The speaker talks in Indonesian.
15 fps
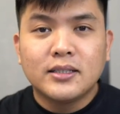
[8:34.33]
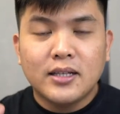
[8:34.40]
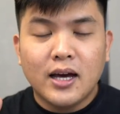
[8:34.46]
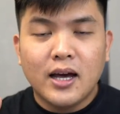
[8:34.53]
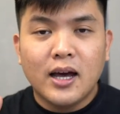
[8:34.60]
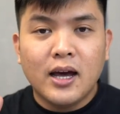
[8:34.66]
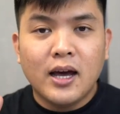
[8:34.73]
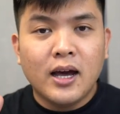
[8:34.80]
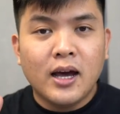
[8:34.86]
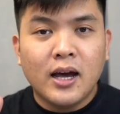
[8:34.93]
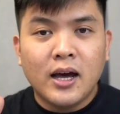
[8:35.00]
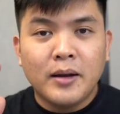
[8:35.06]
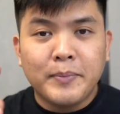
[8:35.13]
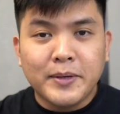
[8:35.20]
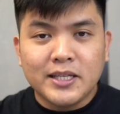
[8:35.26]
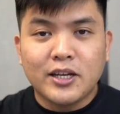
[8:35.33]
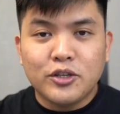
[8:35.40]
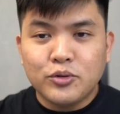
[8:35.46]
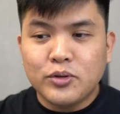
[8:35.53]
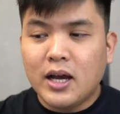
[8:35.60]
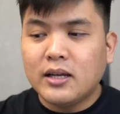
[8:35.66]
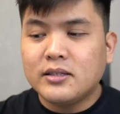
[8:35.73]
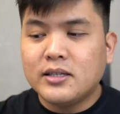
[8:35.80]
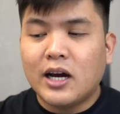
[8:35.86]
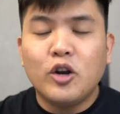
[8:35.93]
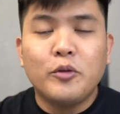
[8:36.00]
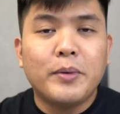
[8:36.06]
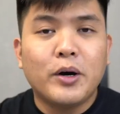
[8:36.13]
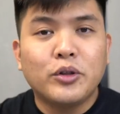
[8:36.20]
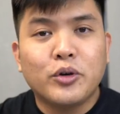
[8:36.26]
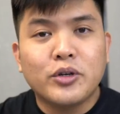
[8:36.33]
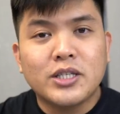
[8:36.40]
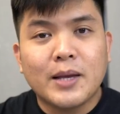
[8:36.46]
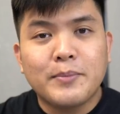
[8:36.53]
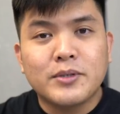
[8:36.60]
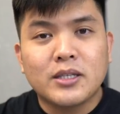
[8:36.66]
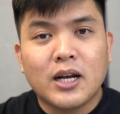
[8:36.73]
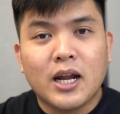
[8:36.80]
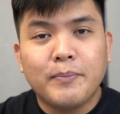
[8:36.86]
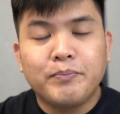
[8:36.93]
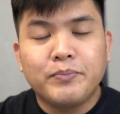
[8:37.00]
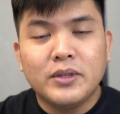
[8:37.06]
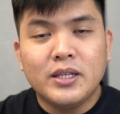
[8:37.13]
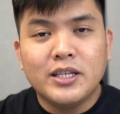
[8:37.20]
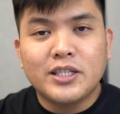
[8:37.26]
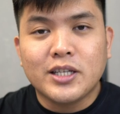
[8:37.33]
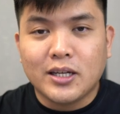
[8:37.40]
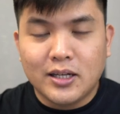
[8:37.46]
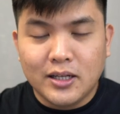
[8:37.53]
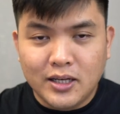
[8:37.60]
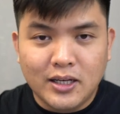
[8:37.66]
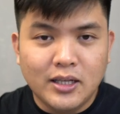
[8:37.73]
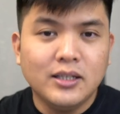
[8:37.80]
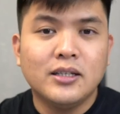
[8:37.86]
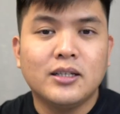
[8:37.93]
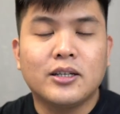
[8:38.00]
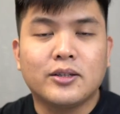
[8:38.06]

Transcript: Dan pastikan juga jangan lupa untuk subscribe di channel ini